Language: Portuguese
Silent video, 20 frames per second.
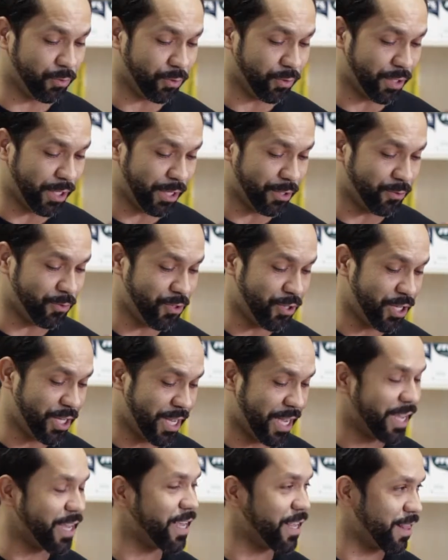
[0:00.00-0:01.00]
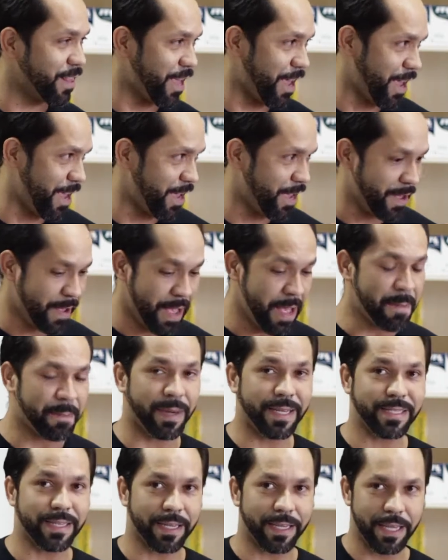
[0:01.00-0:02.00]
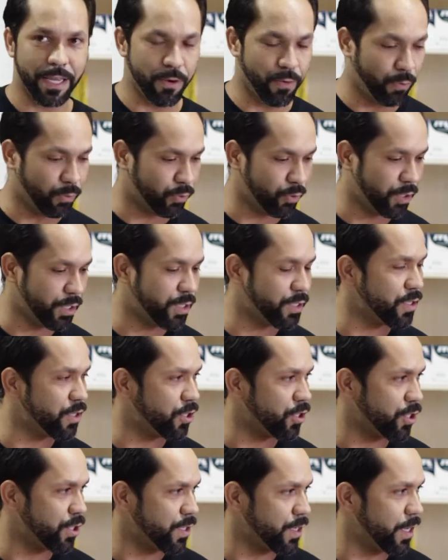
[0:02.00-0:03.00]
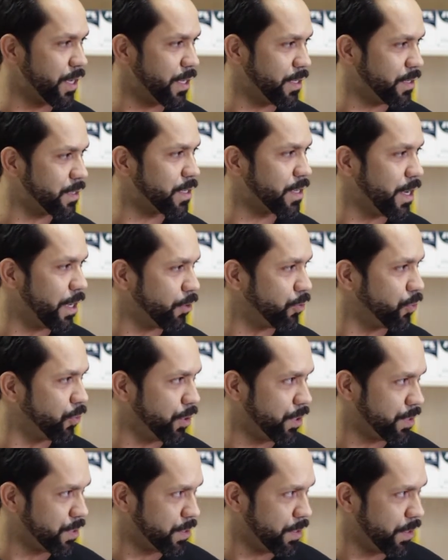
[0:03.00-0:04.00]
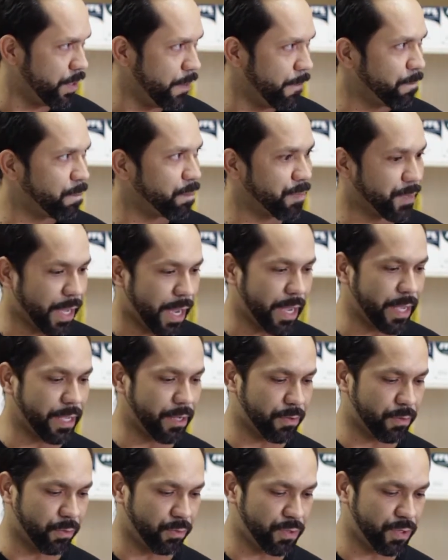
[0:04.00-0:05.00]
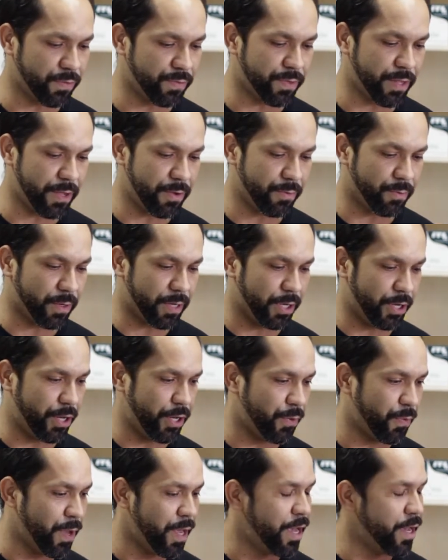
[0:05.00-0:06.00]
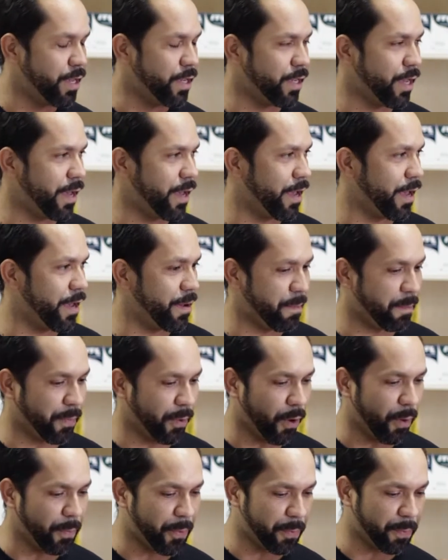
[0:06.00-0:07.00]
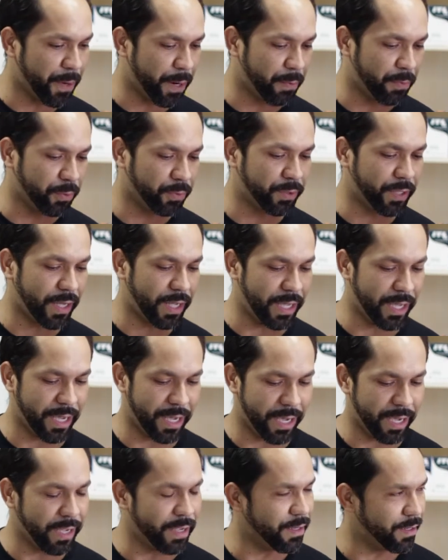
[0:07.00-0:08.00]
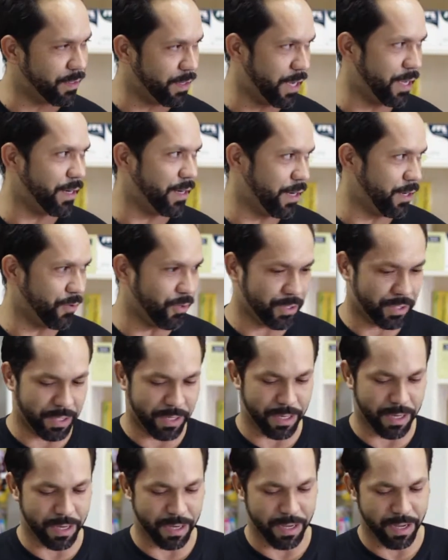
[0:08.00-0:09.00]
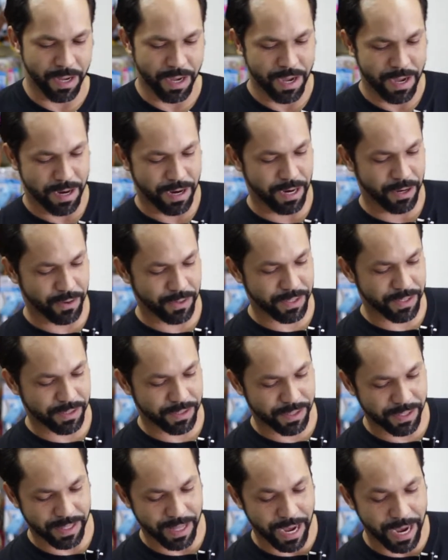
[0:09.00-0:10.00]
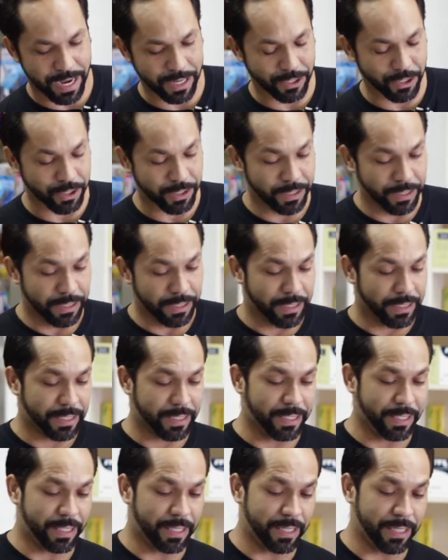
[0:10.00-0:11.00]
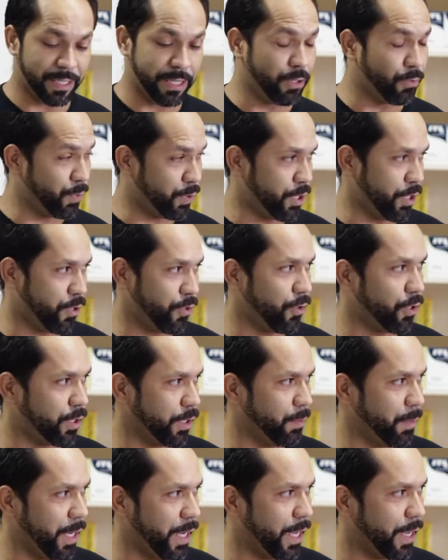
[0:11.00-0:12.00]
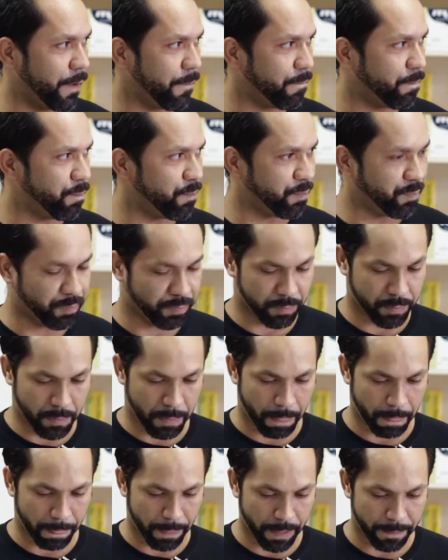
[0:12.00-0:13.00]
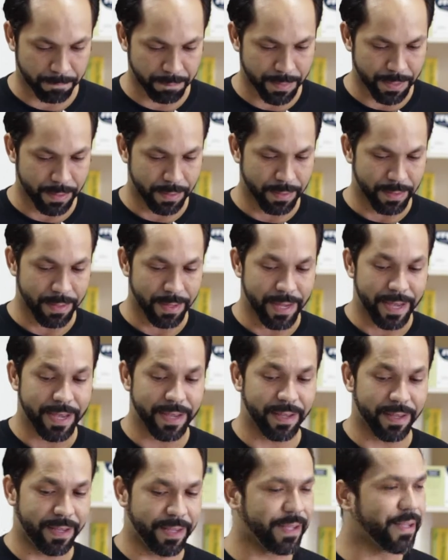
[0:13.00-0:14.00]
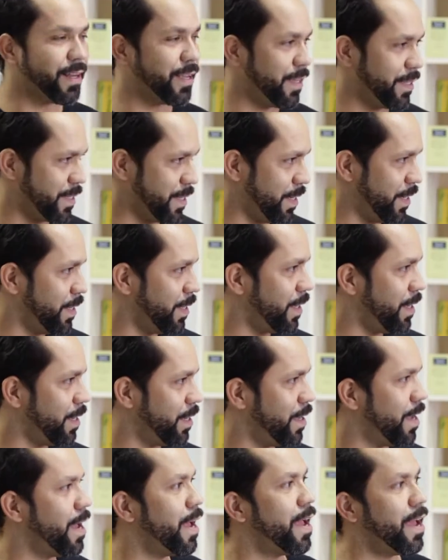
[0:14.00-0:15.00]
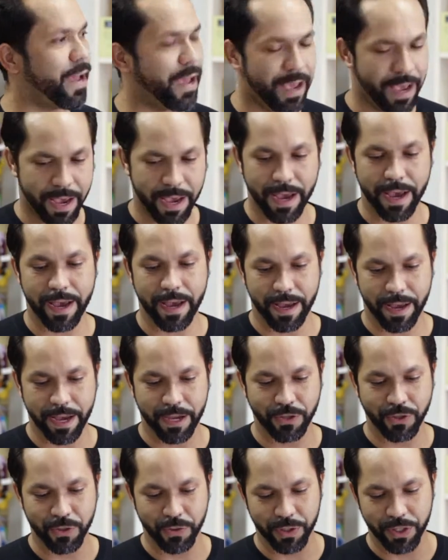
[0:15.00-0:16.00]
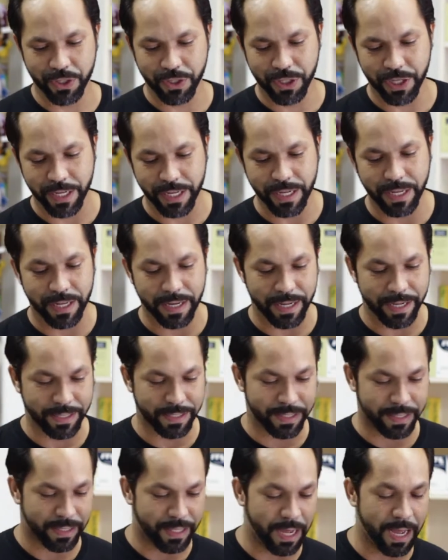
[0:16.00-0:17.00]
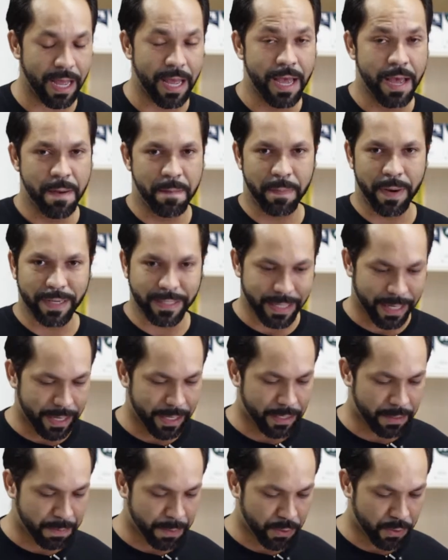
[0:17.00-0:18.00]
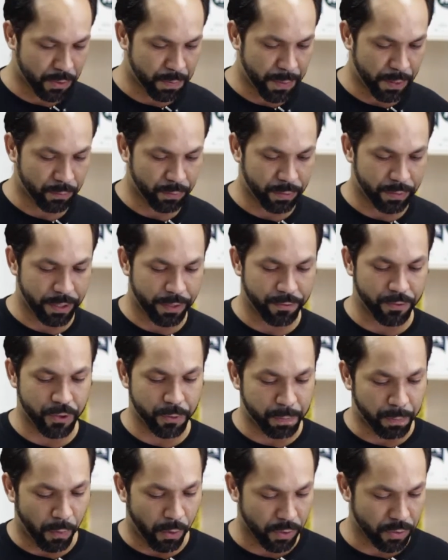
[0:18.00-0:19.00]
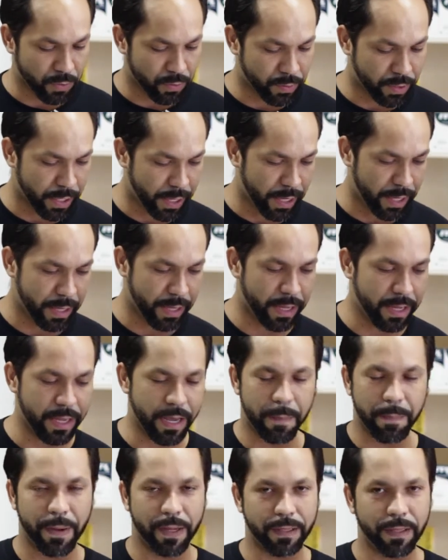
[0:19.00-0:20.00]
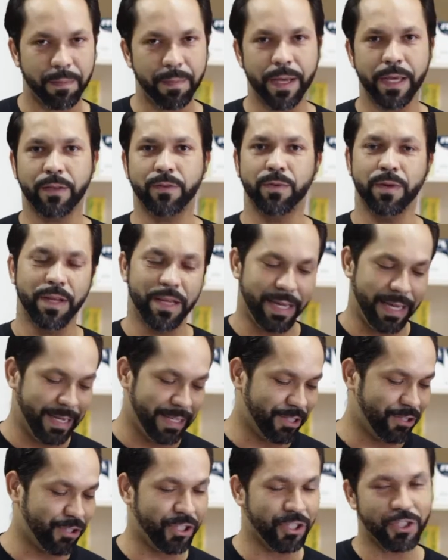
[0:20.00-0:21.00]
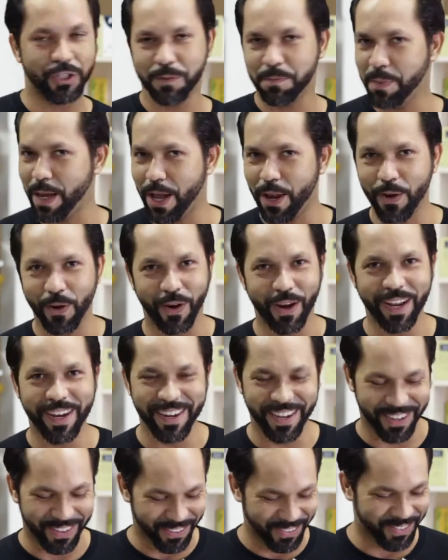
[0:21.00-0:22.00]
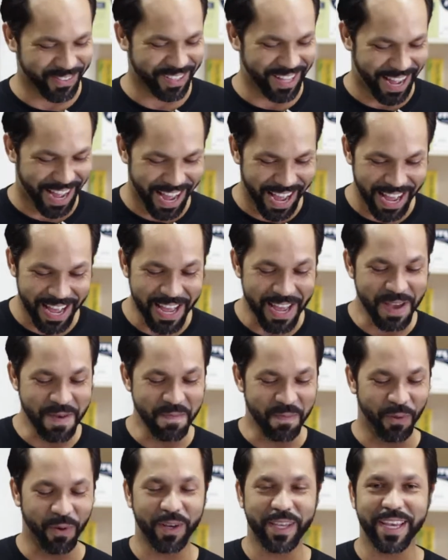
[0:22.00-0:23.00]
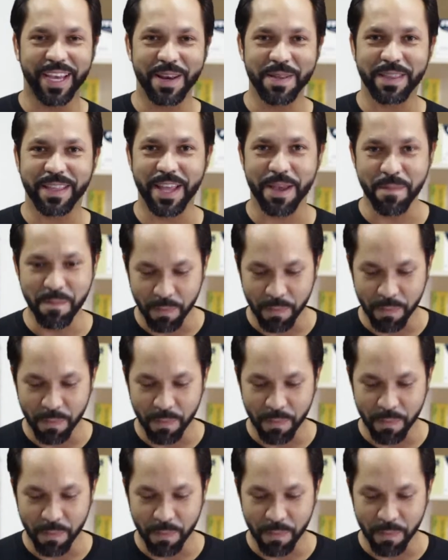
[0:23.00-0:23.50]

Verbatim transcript: tô tendo ninguém que tenha, mas aqui em Rondônia existem excelentes criadores, tá? Inclusive tem um canil é, próprio para Bull na, na, nossa, na nossa cidade que, e no interior também. É de origem de qual país? Inglesa. A inglesa. É, é de origem inglesa, tá? Mas aí as pessoas perguntam, David, posso ter em apartamento? Gente, melhor não, tá? Porque ele tem